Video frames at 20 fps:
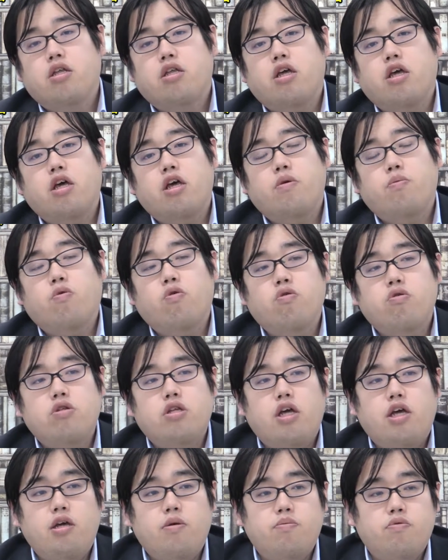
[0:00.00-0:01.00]
で
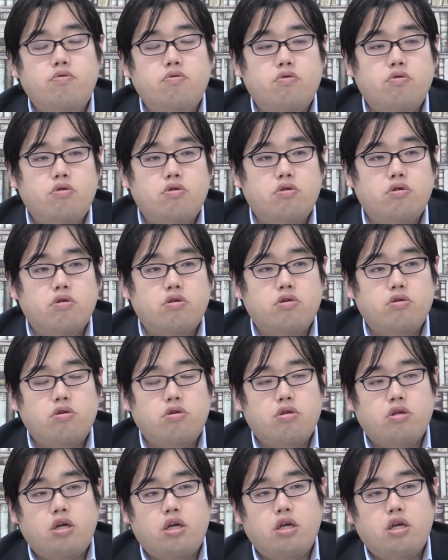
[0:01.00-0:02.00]
問題文
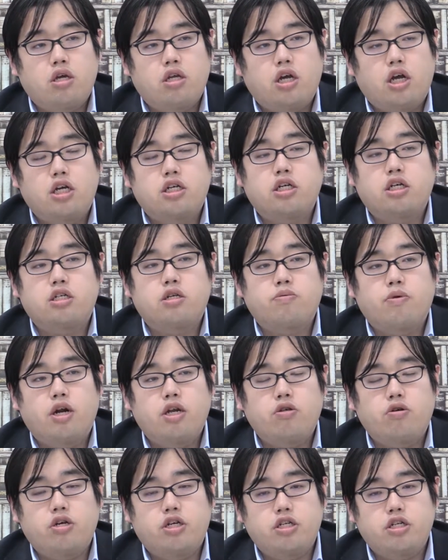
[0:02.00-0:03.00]
に対してですね
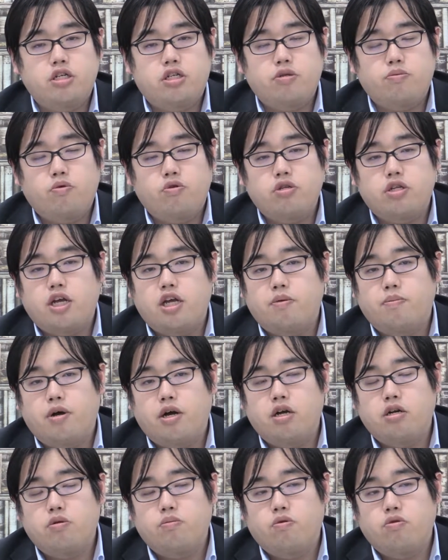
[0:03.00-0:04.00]
割と記述問題や
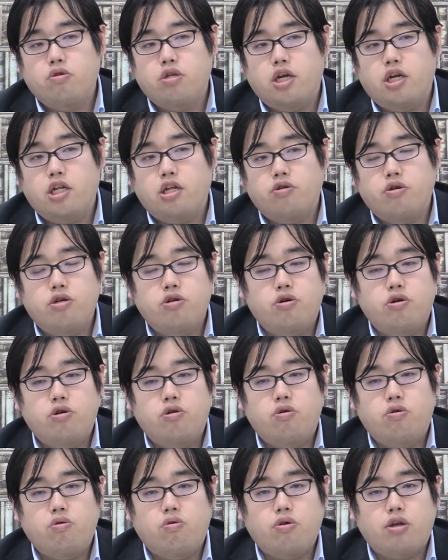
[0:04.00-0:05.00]
マーク問題などいろ
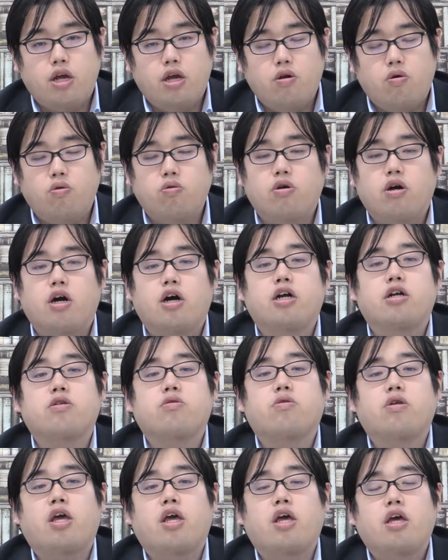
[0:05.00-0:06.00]
いろ答えることがある
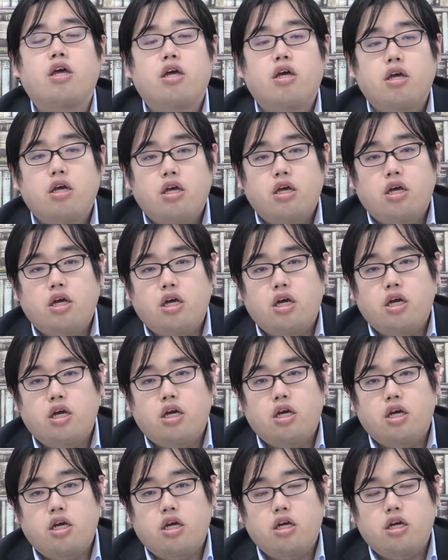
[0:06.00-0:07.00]
ので、
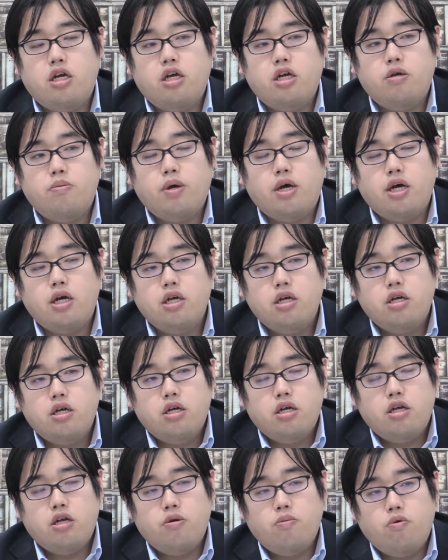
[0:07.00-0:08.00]
えー、まあ、
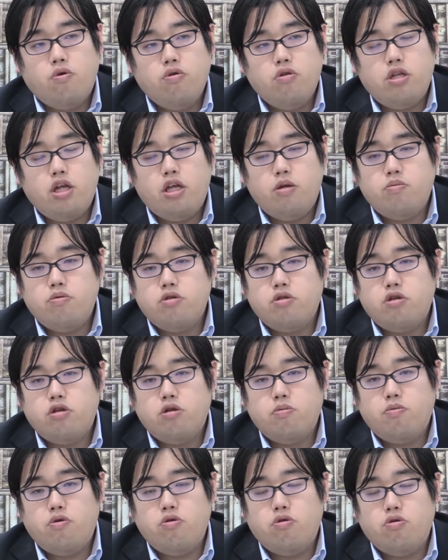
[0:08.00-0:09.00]
え問題文そ
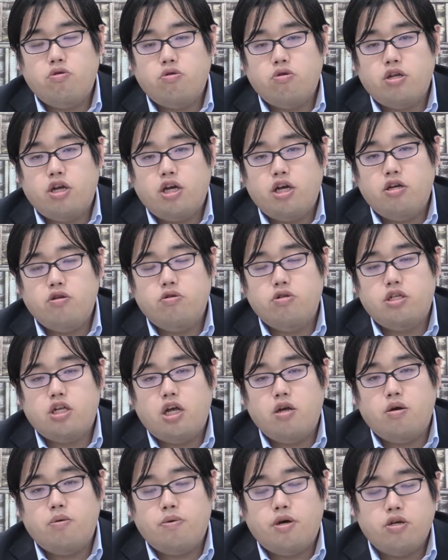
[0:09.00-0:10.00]
のものの難易度自
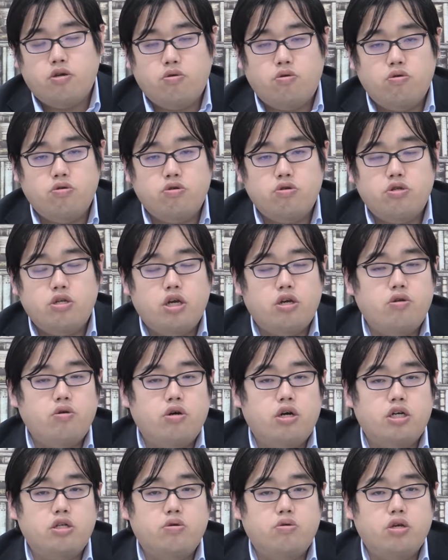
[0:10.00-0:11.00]
体はま標準的と
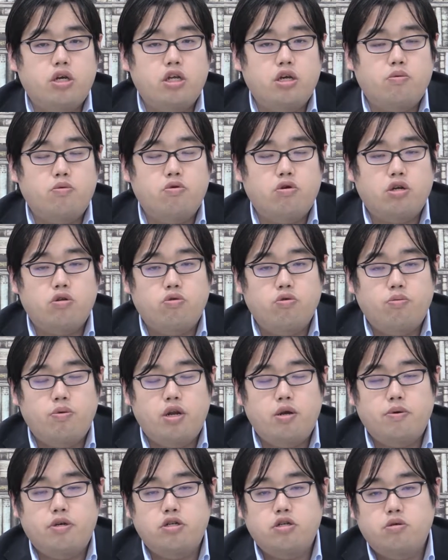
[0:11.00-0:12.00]
いうか基礎的なものが読
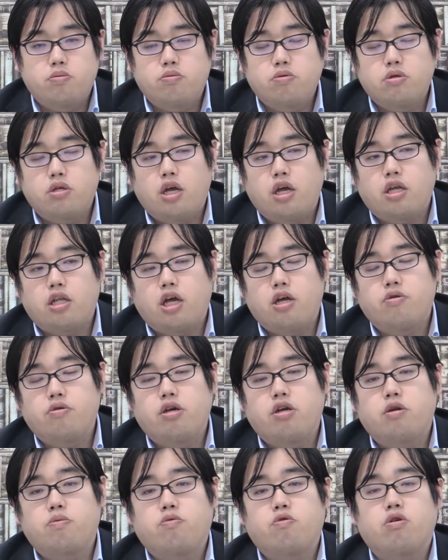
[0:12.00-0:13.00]
めれば十分、え対応
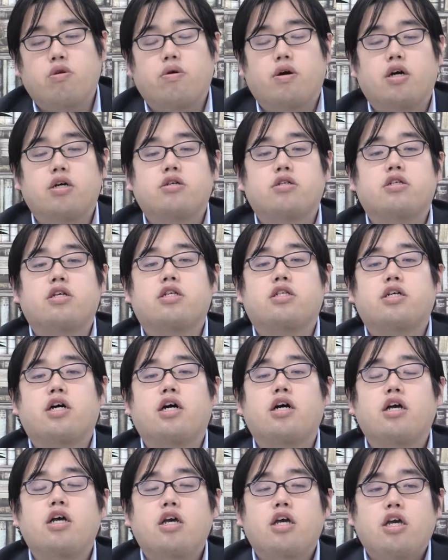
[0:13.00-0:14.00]
できるものではあるんです
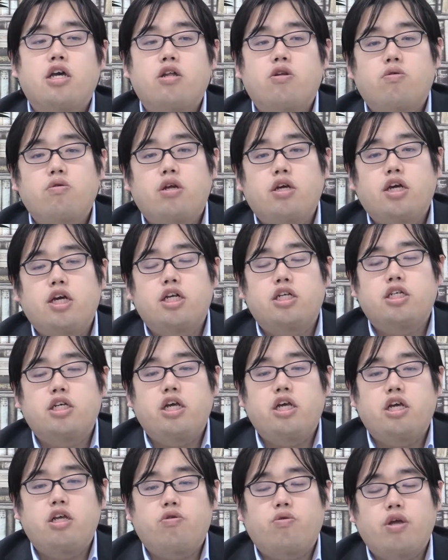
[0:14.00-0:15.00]
がいろんな形
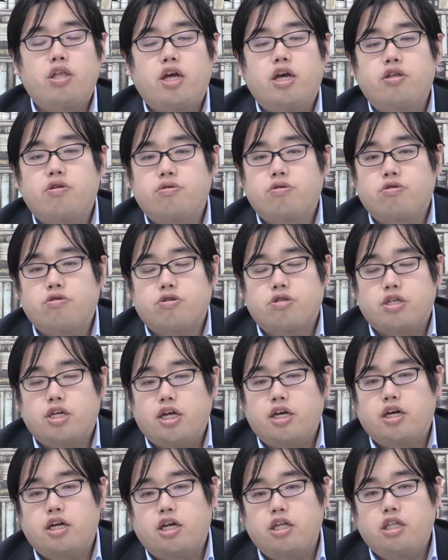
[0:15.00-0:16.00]
式解けないとちょっと
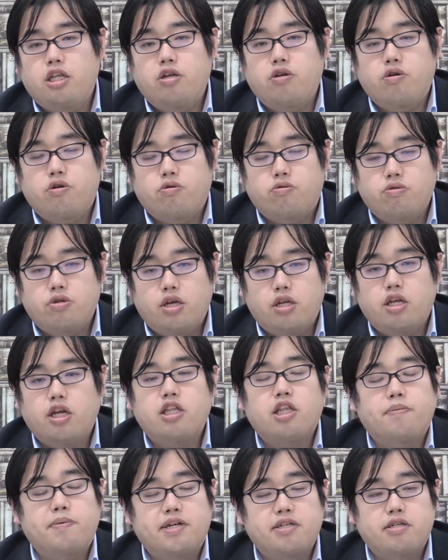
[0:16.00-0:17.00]
辛いかなっていう構成に
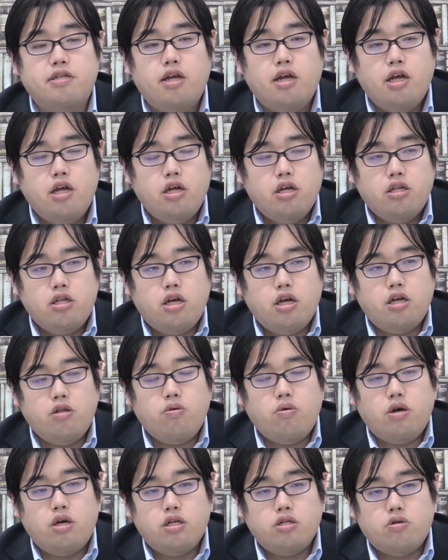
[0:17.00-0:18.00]
なってます。であ
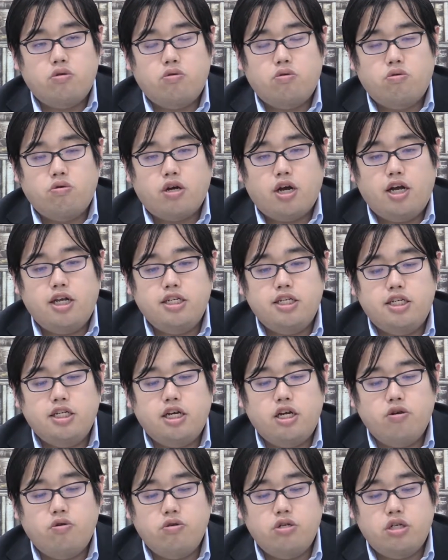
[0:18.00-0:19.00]
とはその漢字
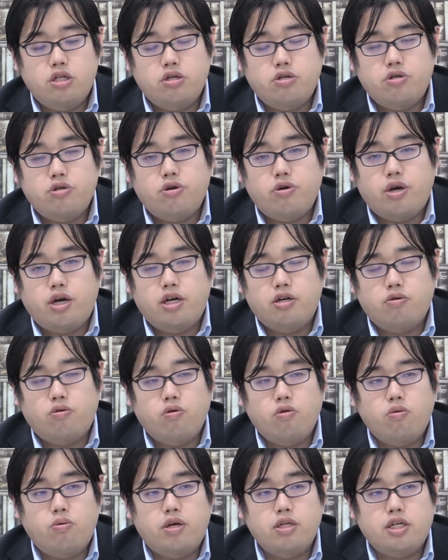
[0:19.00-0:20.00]
が四字熟語やあの
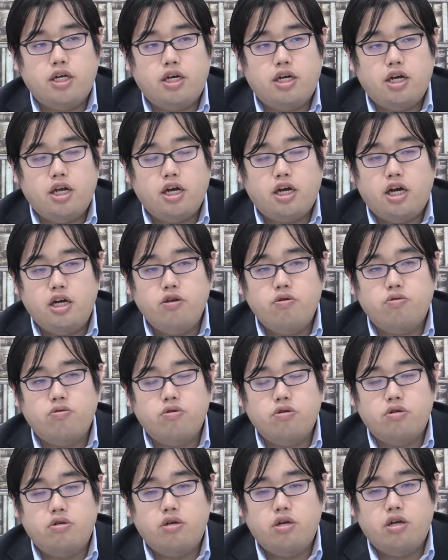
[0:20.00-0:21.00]
ことわざ慣用
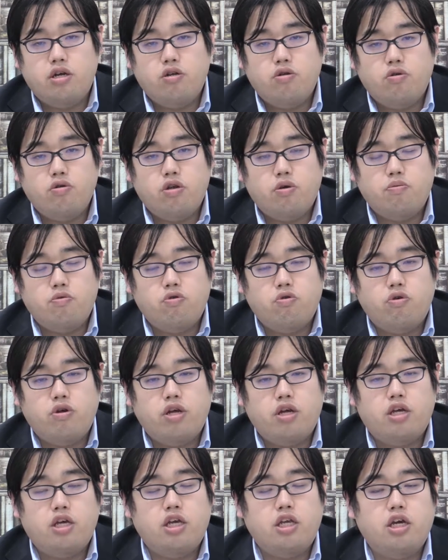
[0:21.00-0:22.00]
句のようなもの
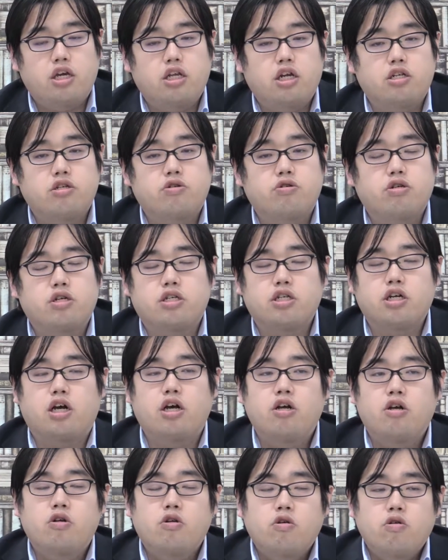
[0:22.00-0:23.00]
を聞いてきたりするんです
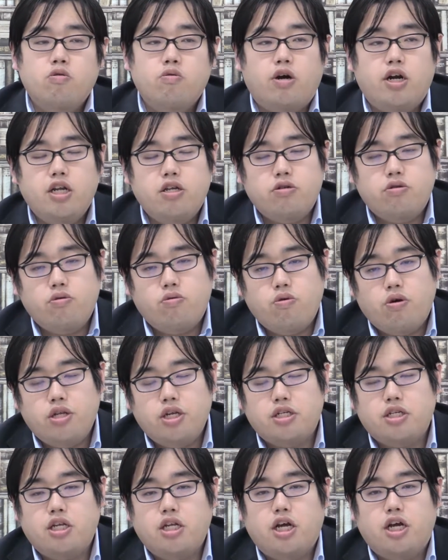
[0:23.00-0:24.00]
が割とそこが
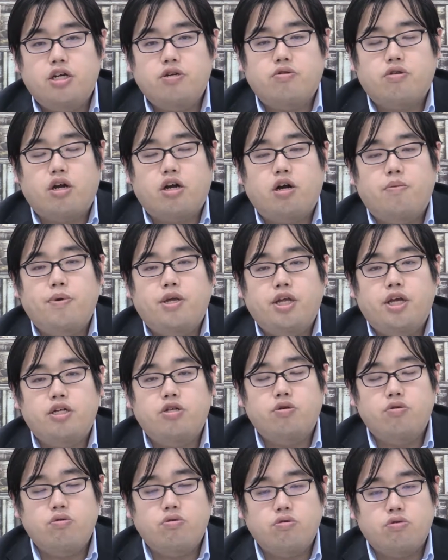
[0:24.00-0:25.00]
ですね難易度高めで
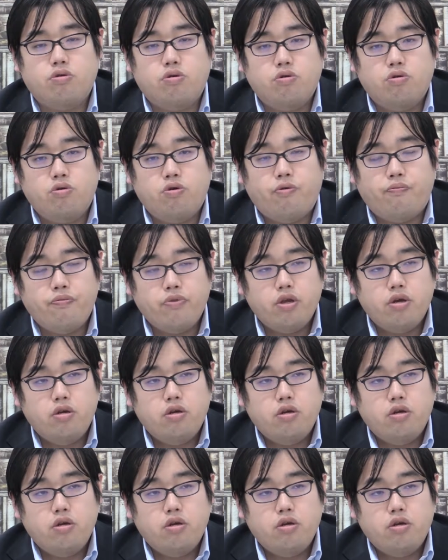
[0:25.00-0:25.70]
ちょっとその